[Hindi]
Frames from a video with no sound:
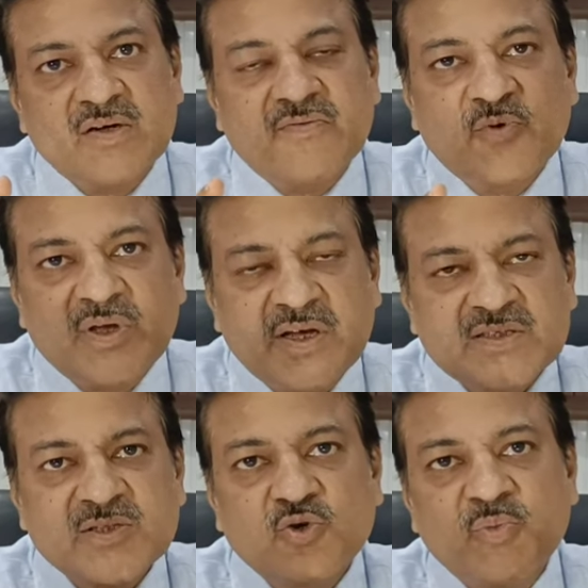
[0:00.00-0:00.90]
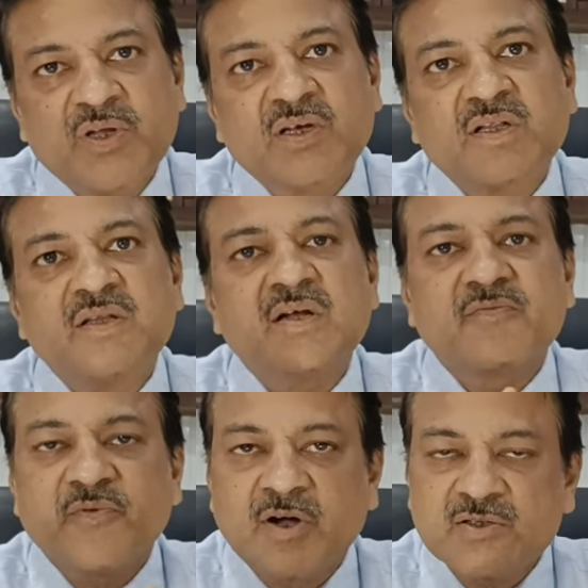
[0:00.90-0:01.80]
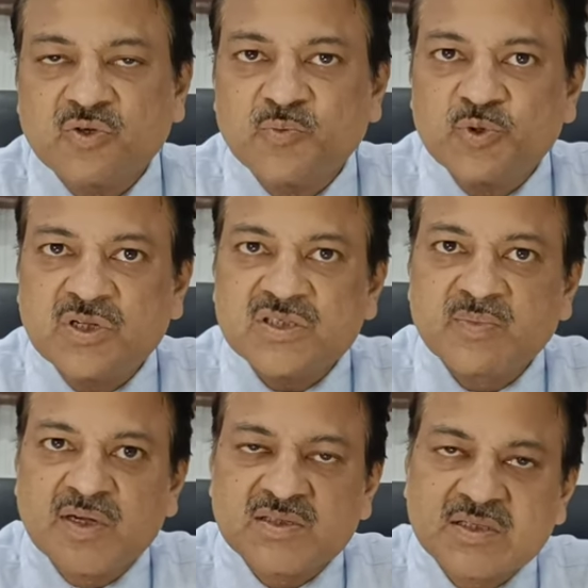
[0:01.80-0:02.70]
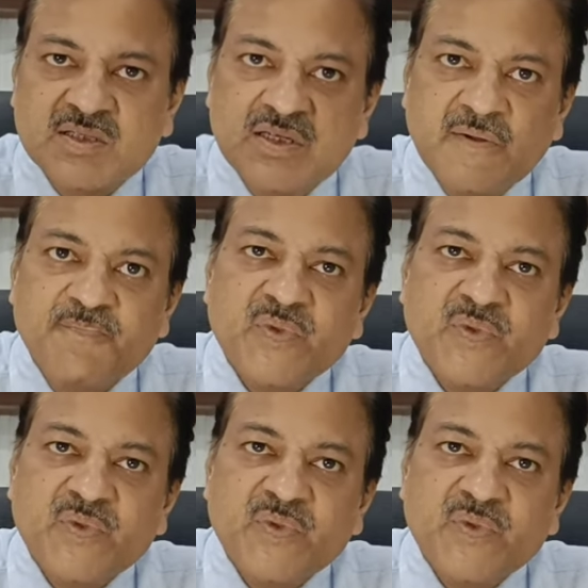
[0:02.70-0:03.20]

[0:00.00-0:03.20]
वो एक से दो महीने के अंदर फंगस को पूरी तरह से मार सकते हैं